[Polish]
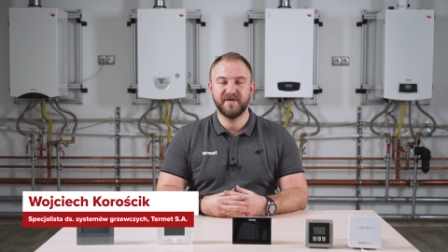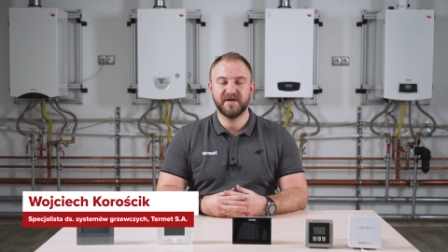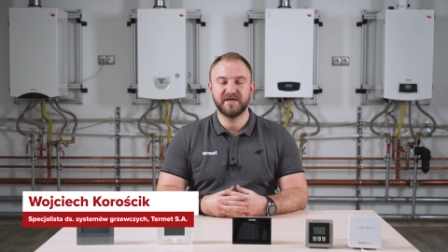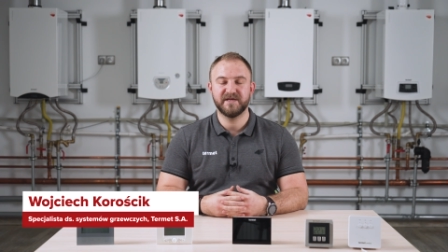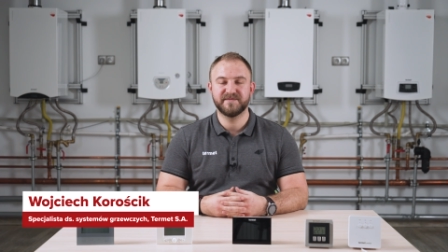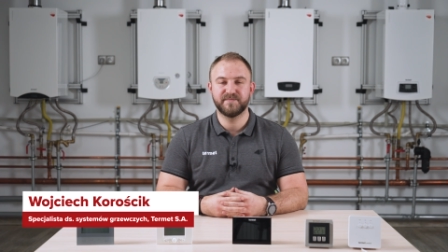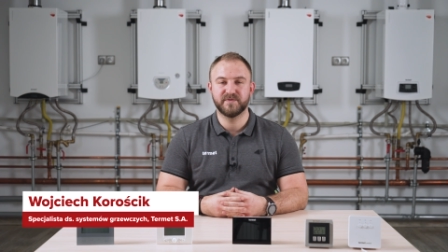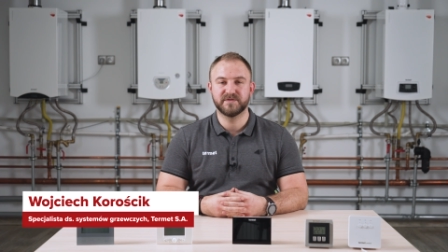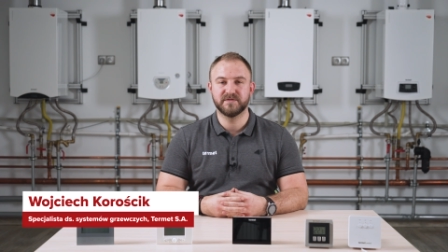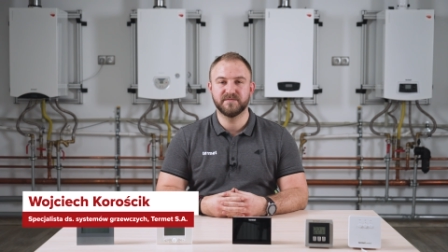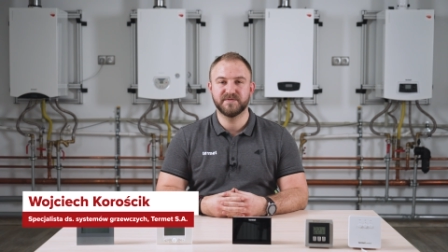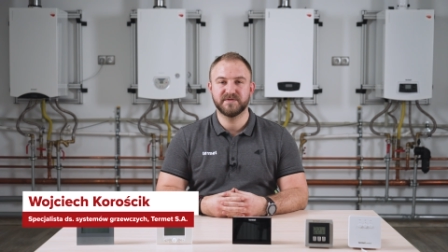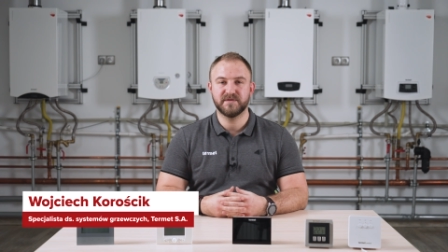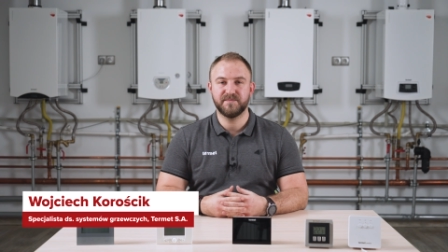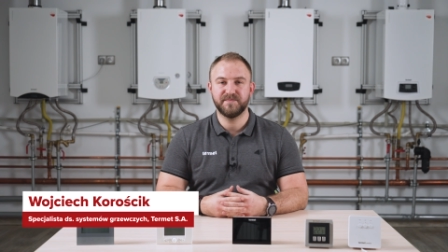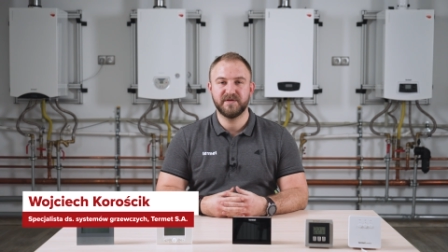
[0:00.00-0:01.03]
w jaki
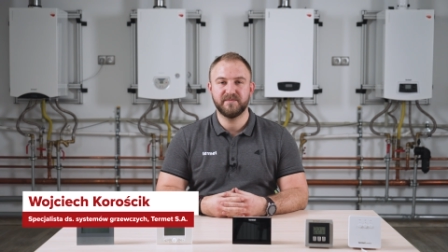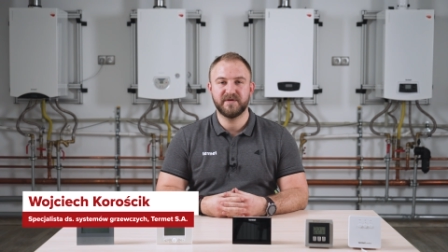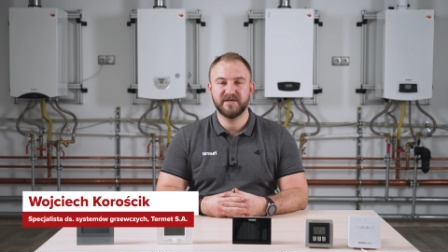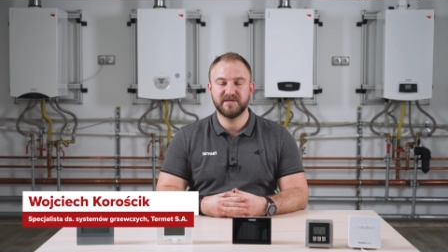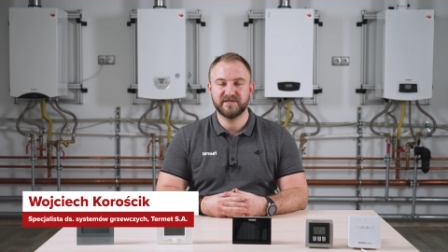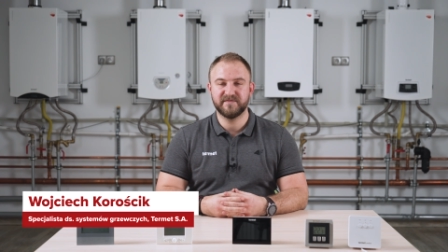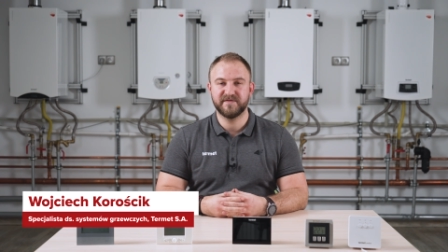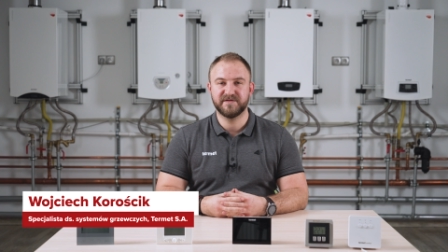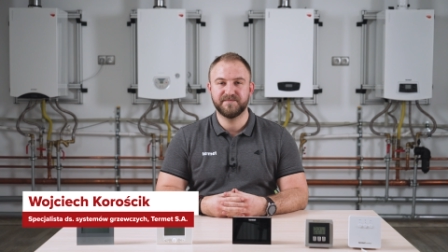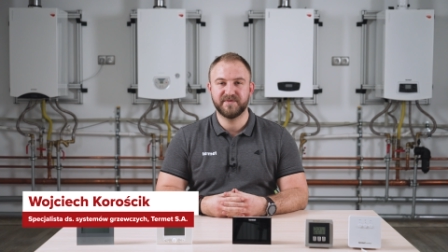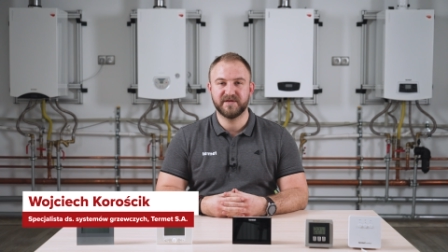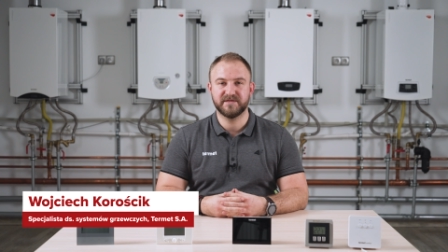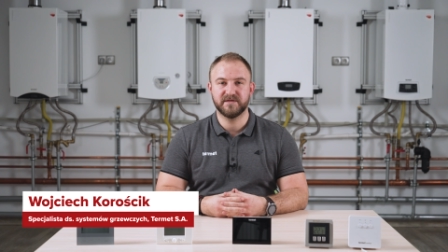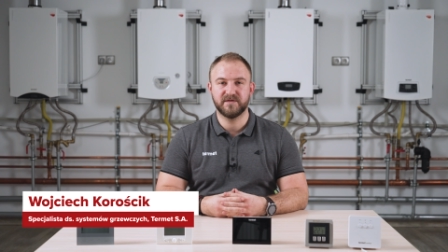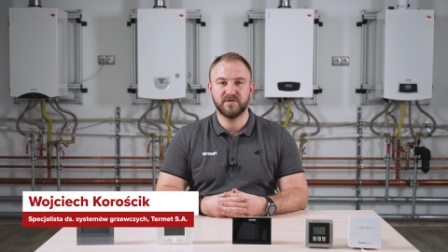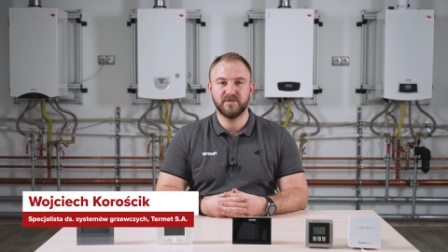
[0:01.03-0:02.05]
sposób zoptymalizować
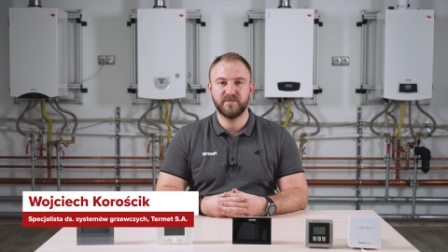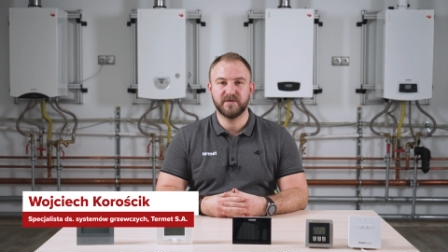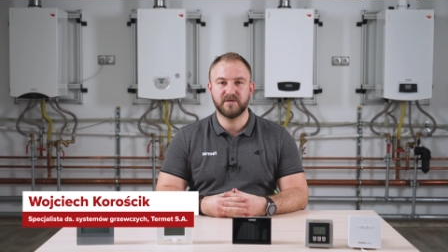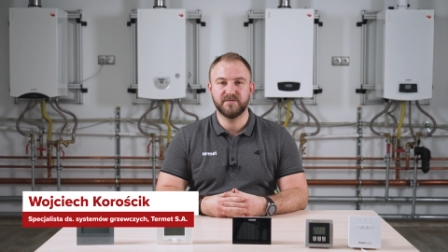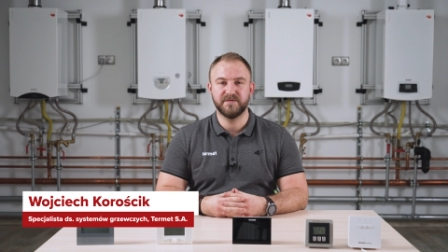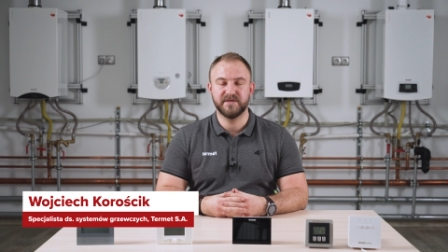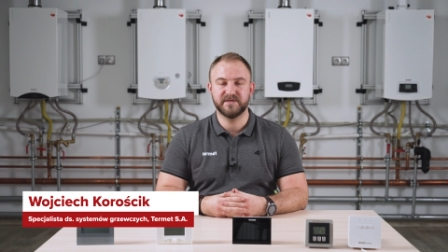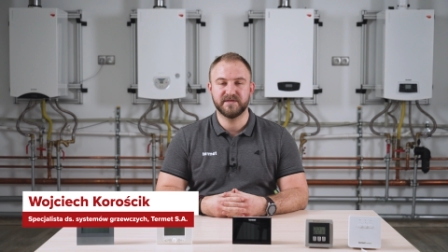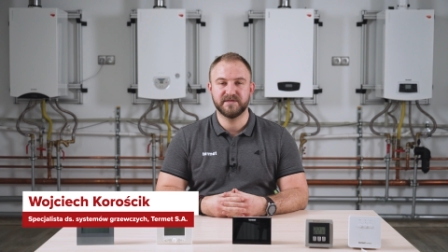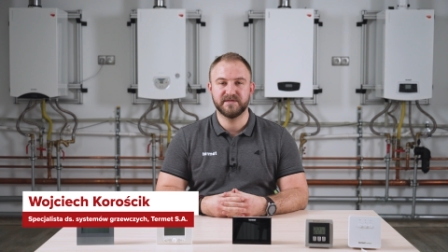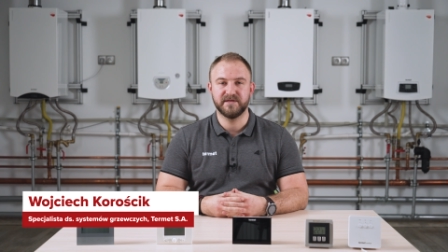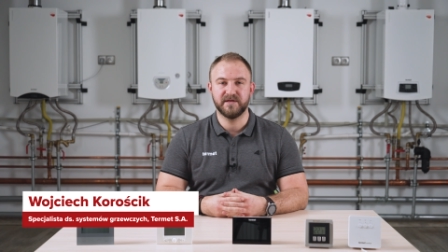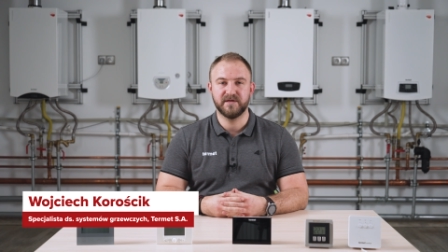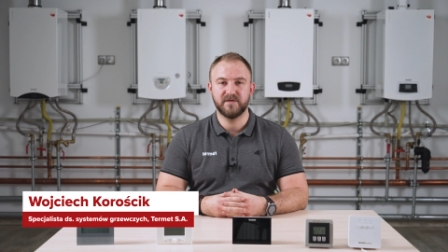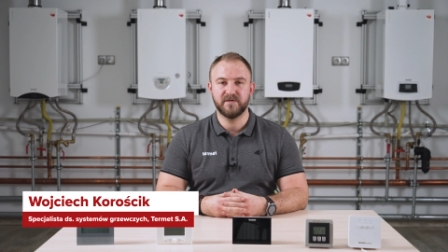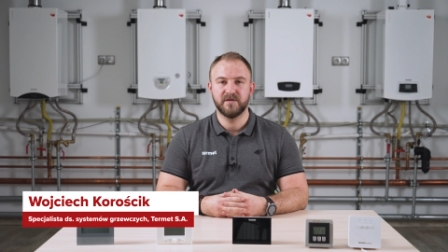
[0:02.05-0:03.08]
pracę kotła
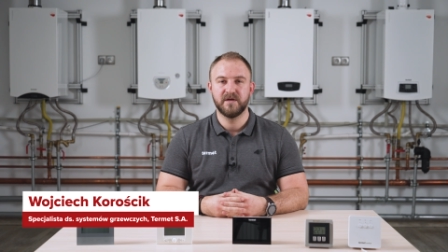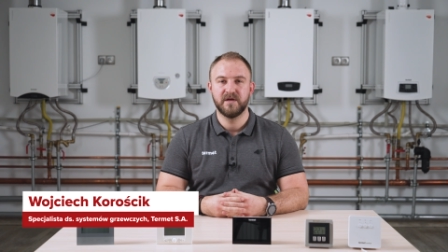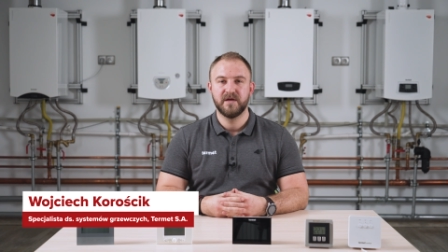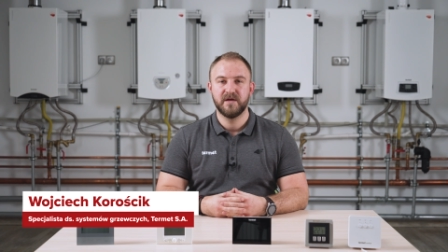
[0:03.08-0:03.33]
kondensacyjnego,